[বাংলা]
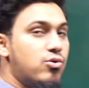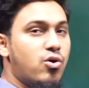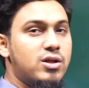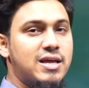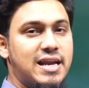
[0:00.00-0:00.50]
কোনো
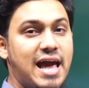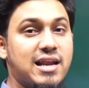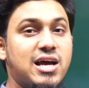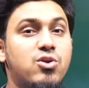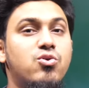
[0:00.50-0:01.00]
কথা নেই আর
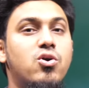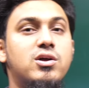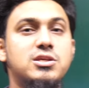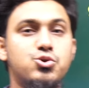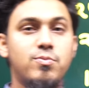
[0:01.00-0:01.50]
কারো কোনো
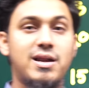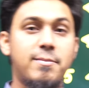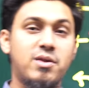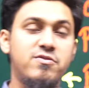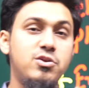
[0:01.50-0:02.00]
কথা শুনবা না
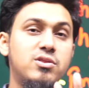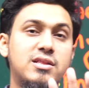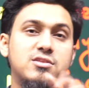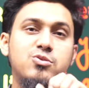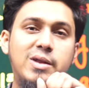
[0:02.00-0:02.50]
আমার ভিডিও
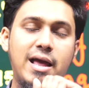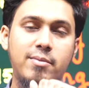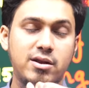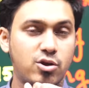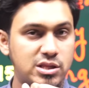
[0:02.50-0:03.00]
দেখতেছো মানে
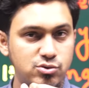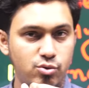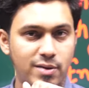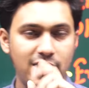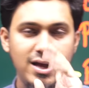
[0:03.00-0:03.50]
আমার কথা
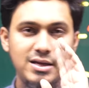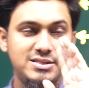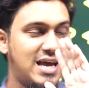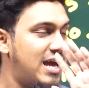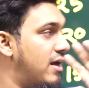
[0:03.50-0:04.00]
শুনবা
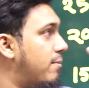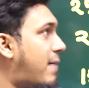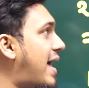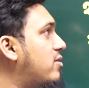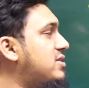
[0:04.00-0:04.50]
যে
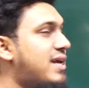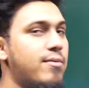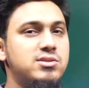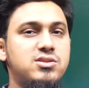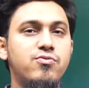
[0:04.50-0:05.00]
বায়োলজি
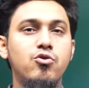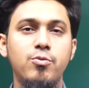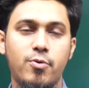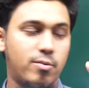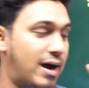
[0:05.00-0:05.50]
কেমিস্ট্রি ফুল
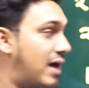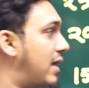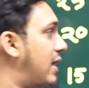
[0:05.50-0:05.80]
পড়বা